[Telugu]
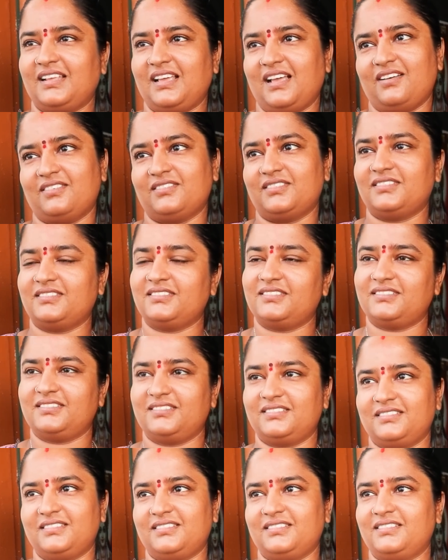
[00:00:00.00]
ఉంటుంది
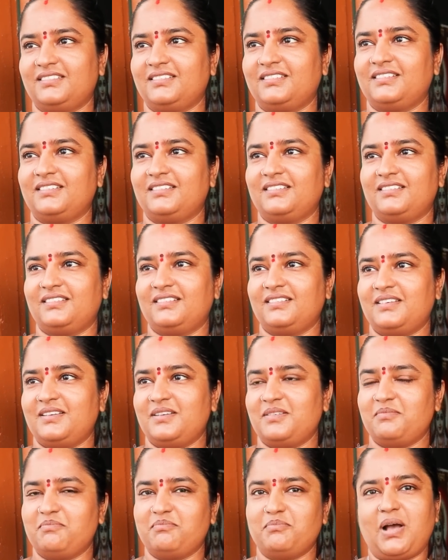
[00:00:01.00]
సో ఎలా అనిపిస్తుంది
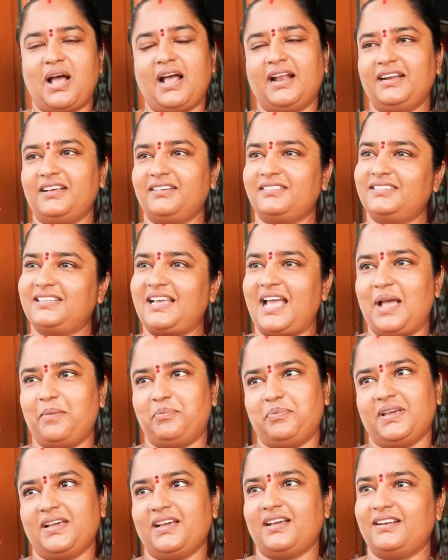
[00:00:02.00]
మీకు బాగానే ఉంది
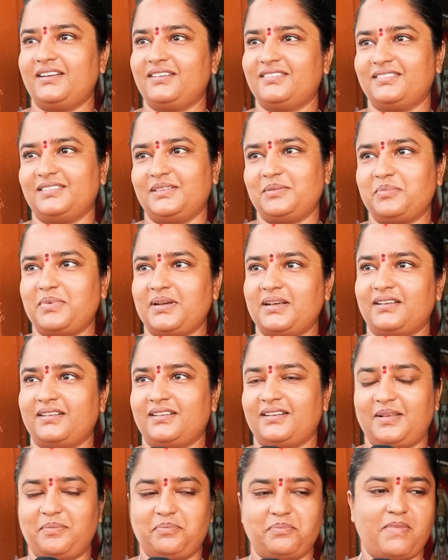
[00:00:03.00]
హ్యాపీగానే ఉంది పా
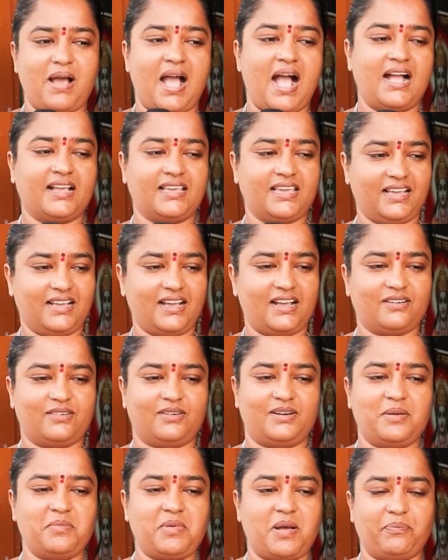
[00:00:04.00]
రేపు మాకి
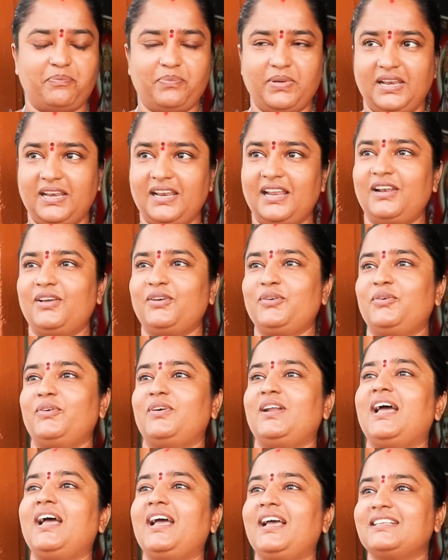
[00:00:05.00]
కాకుండా మా పిల్లలకు
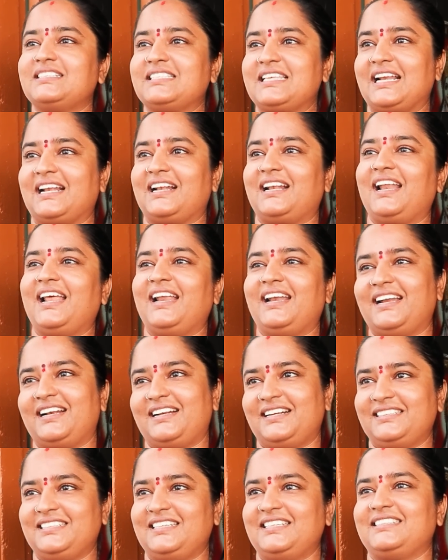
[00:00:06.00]
కూడా సెటిల్
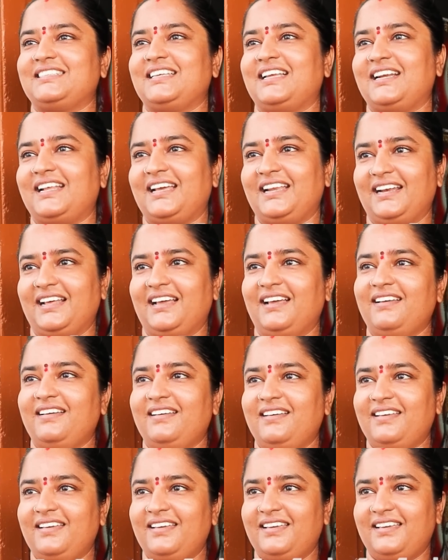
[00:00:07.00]
అయినట్లు చేశాడు ఆయన
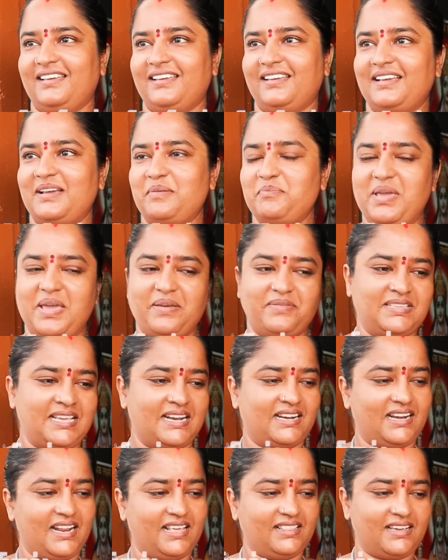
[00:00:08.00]
ఇంకా మేము
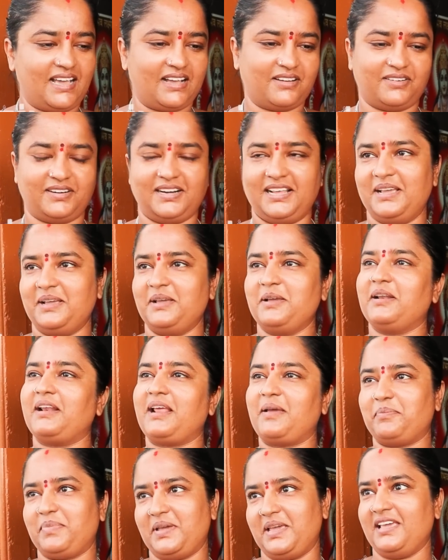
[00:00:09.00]
సెటిల్ అయింది కాకుండా
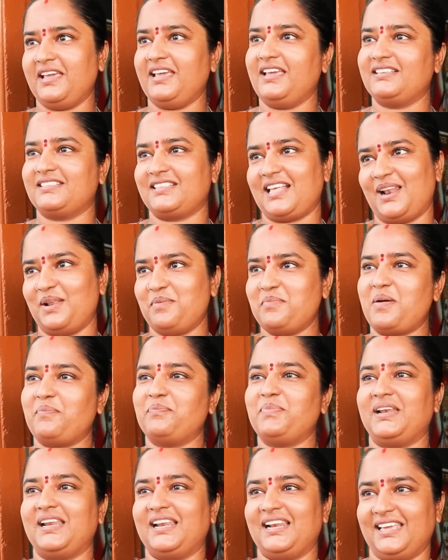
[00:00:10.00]
రేపు ఈ స్థలం మా
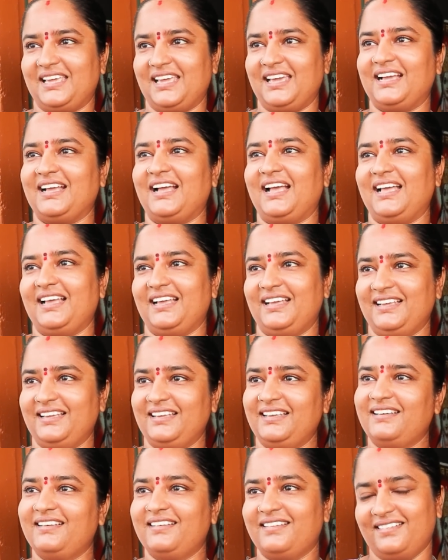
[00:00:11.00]
పిల్లలకేగా
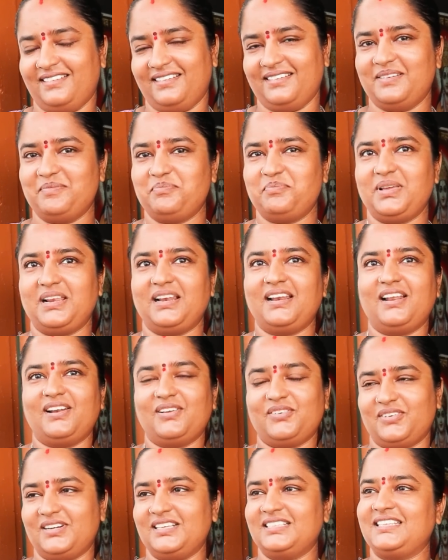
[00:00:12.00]
పిల్లలకి
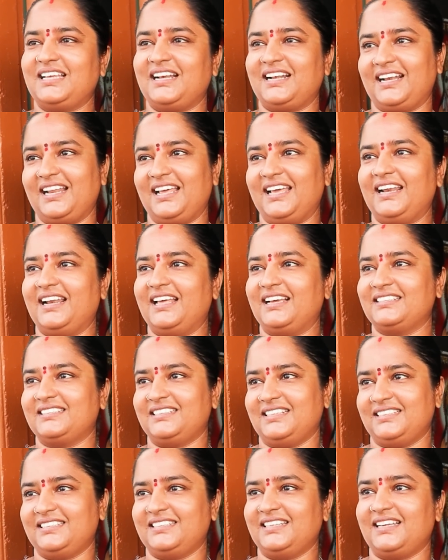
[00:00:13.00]
పిల్లలు కూడా సెటిల్ అయ్యేలాగా
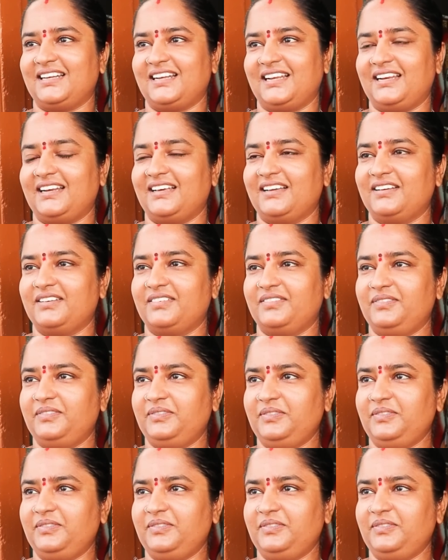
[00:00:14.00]
చేశారు అయితే